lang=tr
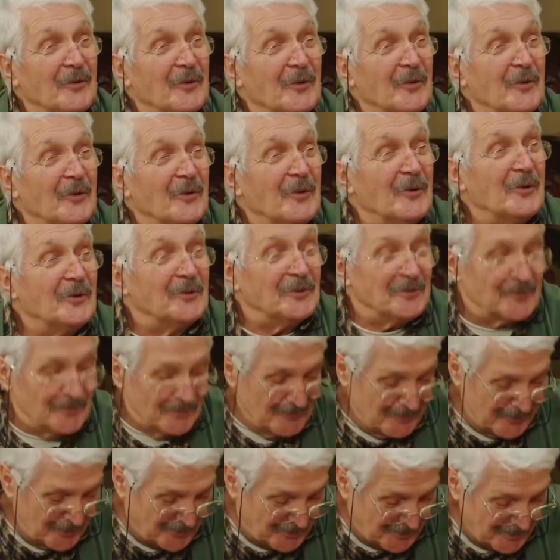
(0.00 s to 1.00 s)

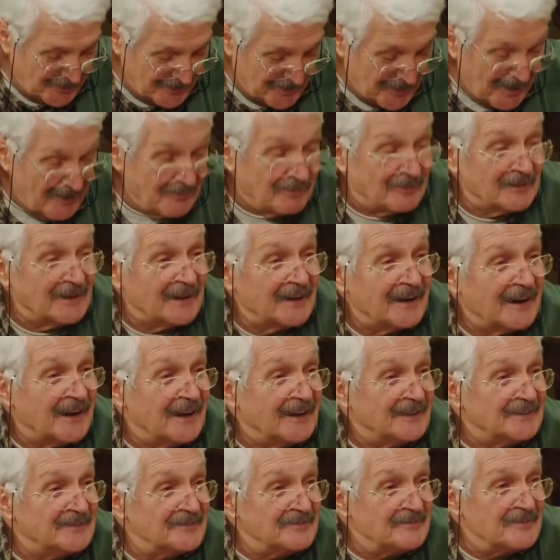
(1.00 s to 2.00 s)
Oğlum bütün kapıları
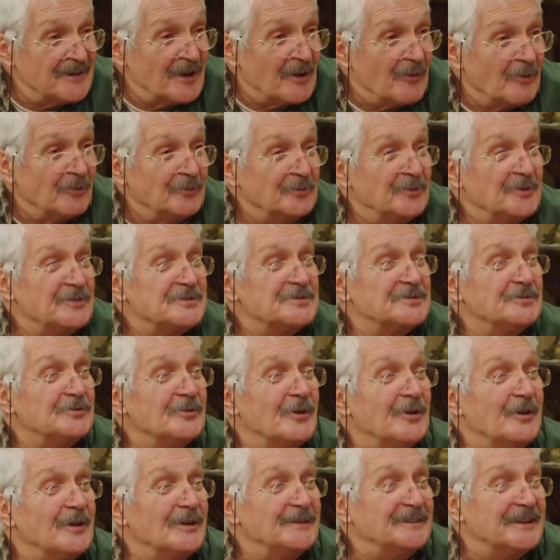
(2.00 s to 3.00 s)
aldım ya onun için
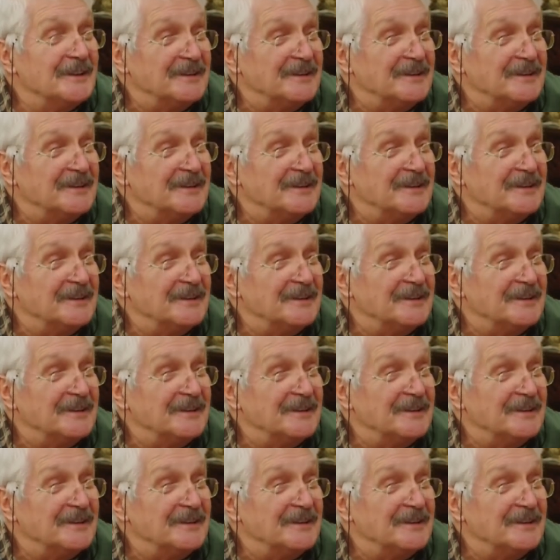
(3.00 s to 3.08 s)
öyle